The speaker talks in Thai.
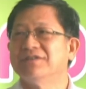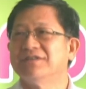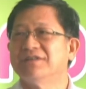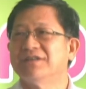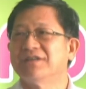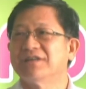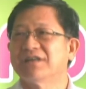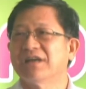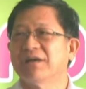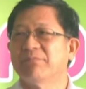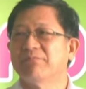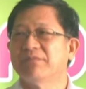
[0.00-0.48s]

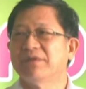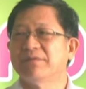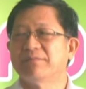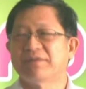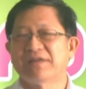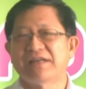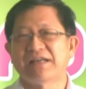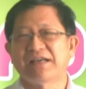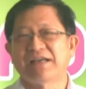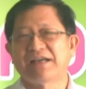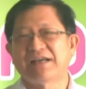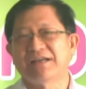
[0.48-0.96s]
นะครับมี
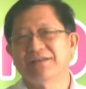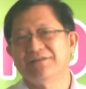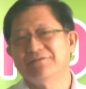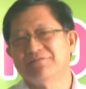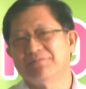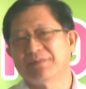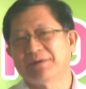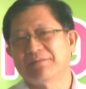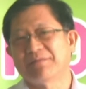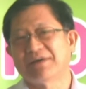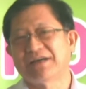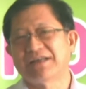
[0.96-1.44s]
ปัญหาอ
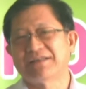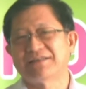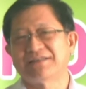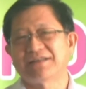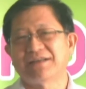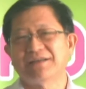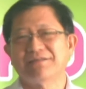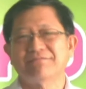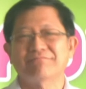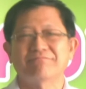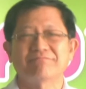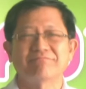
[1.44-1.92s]
ยู่ประมาณ
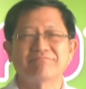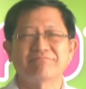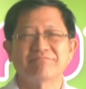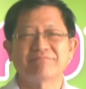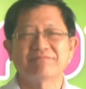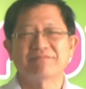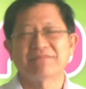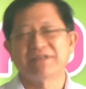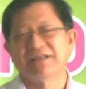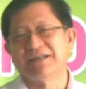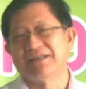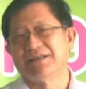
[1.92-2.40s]
สัก
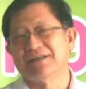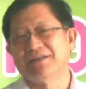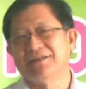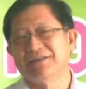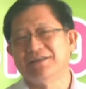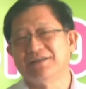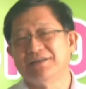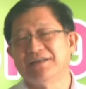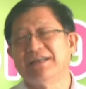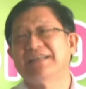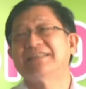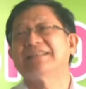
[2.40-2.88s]

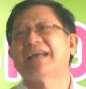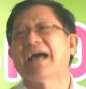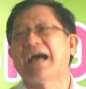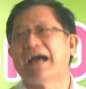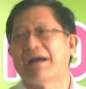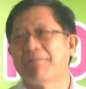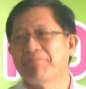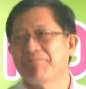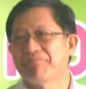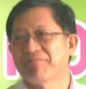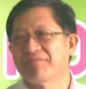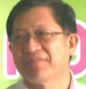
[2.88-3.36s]
หนึ่งใน
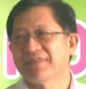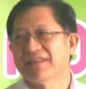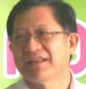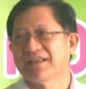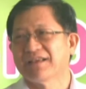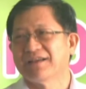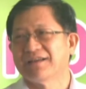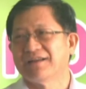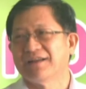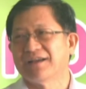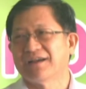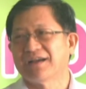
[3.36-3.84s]

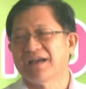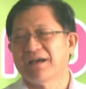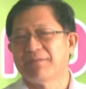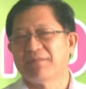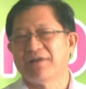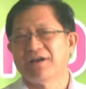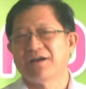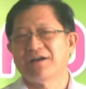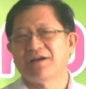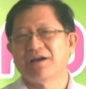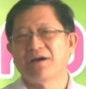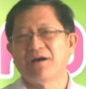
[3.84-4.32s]
3นะครับ
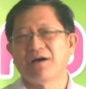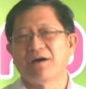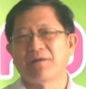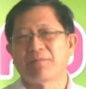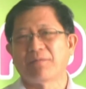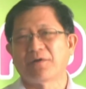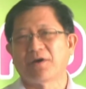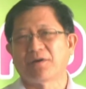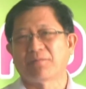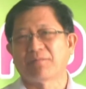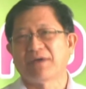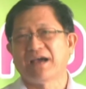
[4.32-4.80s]
แล้วก็
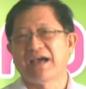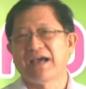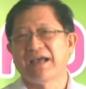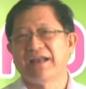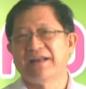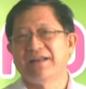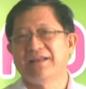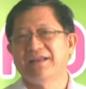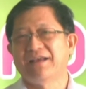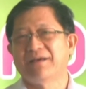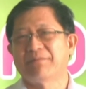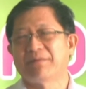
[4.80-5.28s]
ปลอดภัย
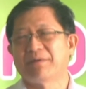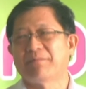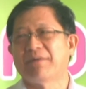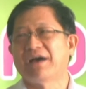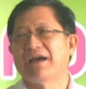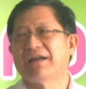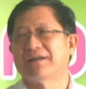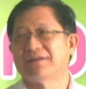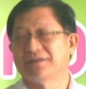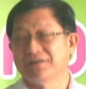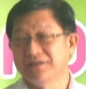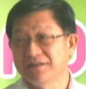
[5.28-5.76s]
เนี่ยประ
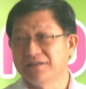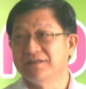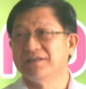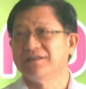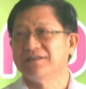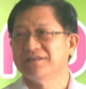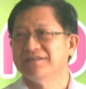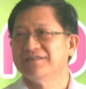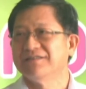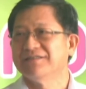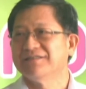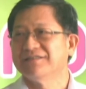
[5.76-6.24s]
มาณครึ่งห
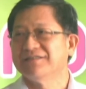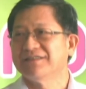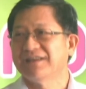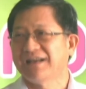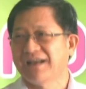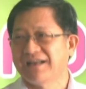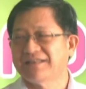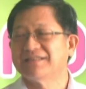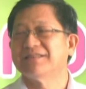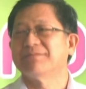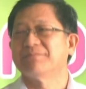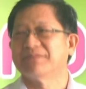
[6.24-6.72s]
นึ่ง
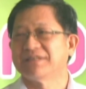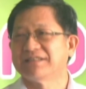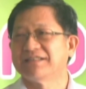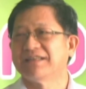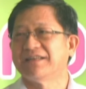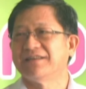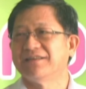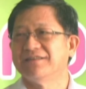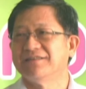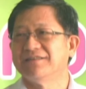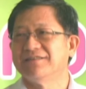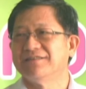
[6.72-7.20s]

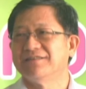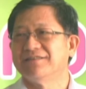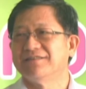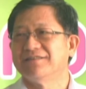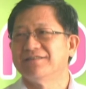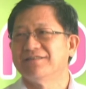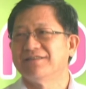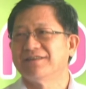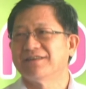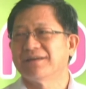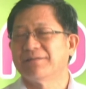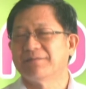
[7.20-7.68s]
50%น
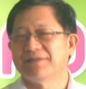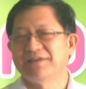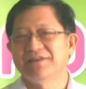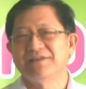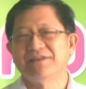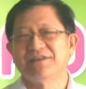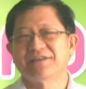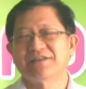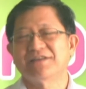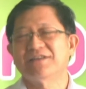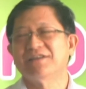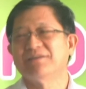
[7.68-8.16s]
นะครับที่
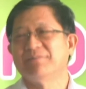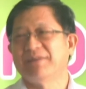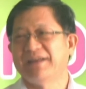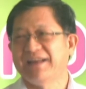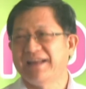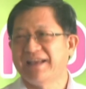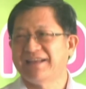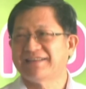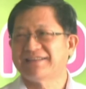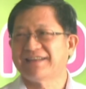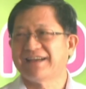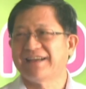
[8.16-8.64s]
เหลือก็คือ
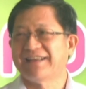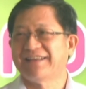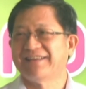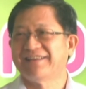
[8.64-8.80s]
ไม่แน่ใจ